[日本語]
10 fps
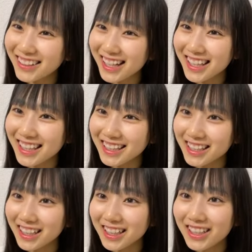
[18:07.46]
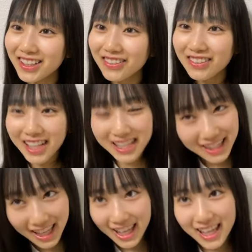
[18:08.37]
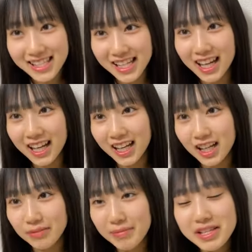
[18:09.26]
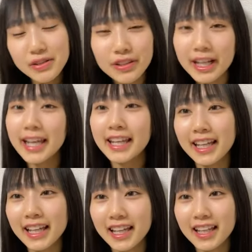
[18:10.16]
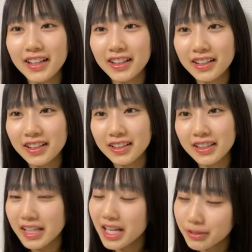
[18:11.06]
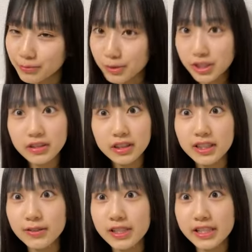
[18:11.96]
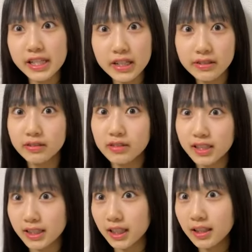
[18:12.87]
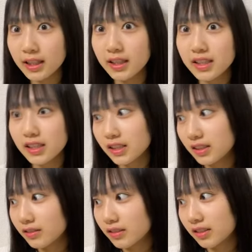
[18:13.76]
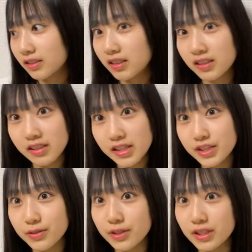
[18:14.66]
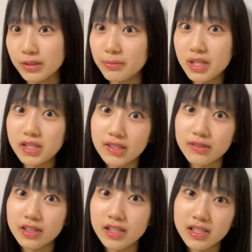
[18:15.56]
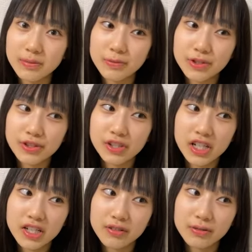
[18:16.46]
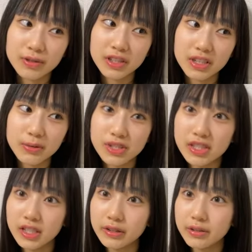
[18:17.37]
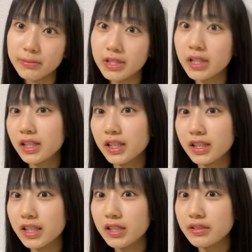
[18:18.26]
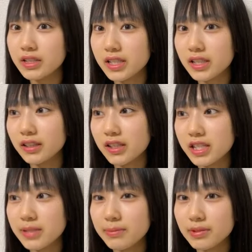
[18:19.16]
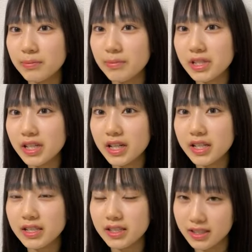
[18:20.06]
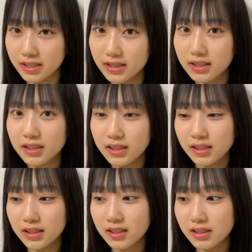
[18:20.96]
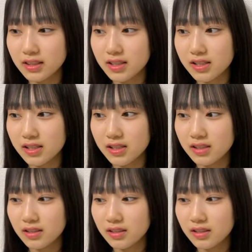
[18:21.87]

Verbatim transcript: オンラインだったオンラインでじゃあまずオンラインリアルももちろん来てほしいリアルの方がさだだって列とかさ見えちゃうからさもちろんリアルの方が来てほしいんだけどでもさリアルってさなんか一部とかめっちゃ早い時間じゃんだからさ